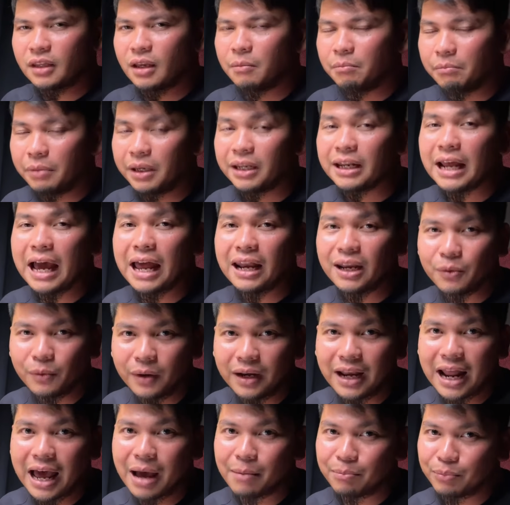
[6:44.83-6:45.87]

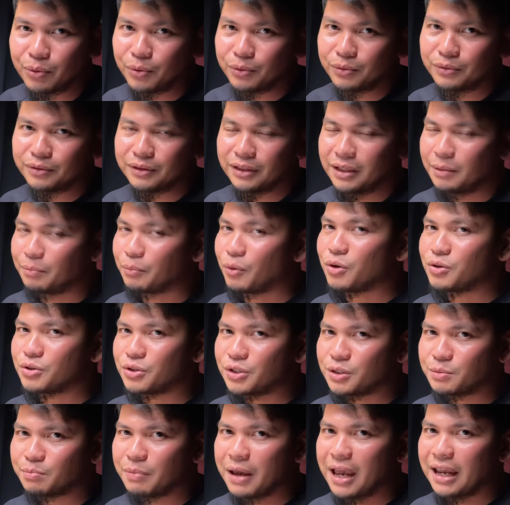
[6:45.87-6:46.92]
binaliwala po ni
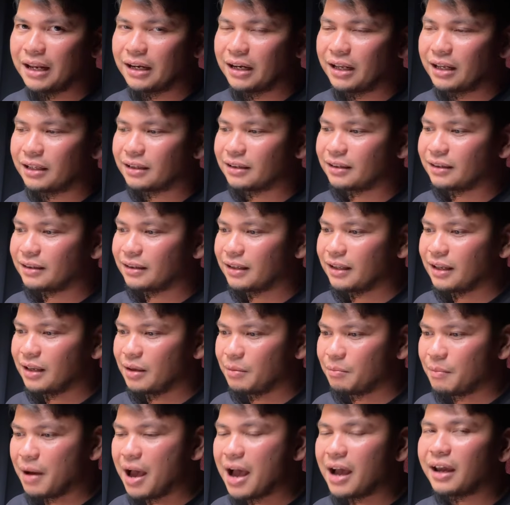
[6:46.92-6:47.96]
Pontius Pilate.
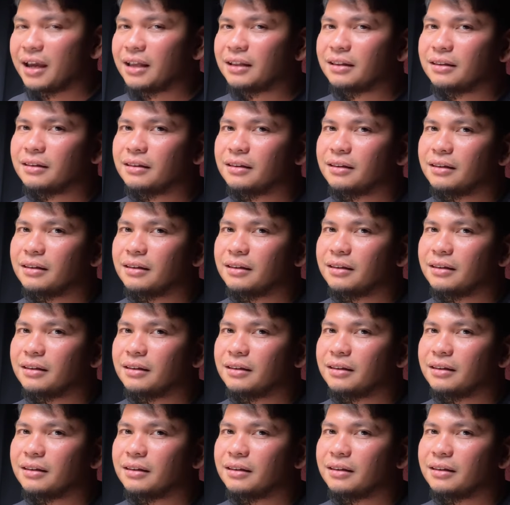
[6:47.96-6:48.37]
Bakit?